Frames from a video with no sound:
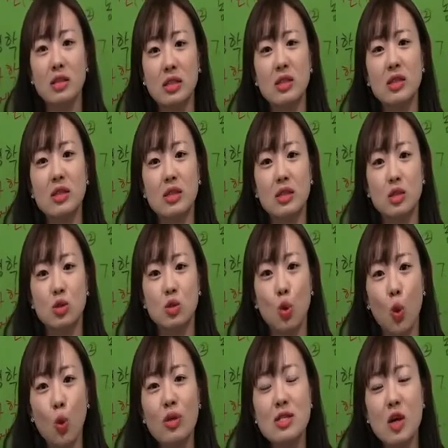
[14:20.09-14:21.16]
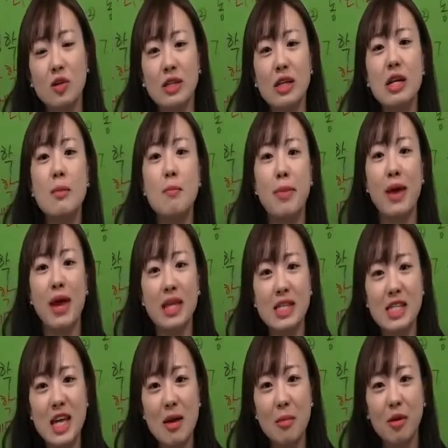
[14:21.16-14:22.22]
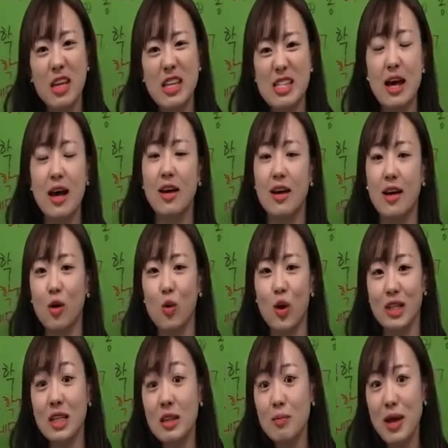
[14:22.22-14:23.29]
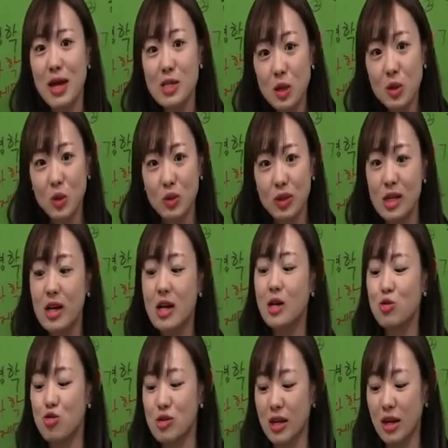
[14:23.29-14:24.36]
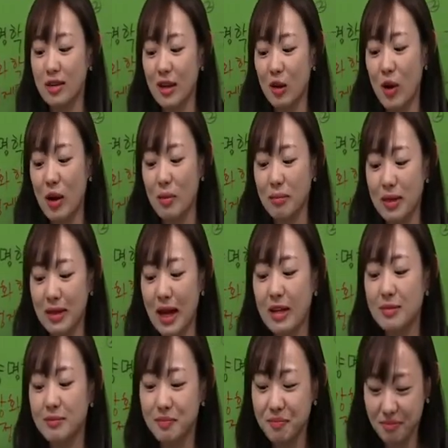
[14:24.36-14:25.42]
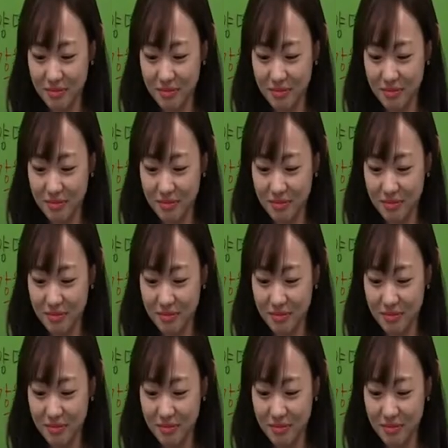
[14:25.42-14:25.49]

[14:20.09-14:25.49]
즉 동전을 폐지해버리자라고 하는 폐전론을 주장했다고 합니다.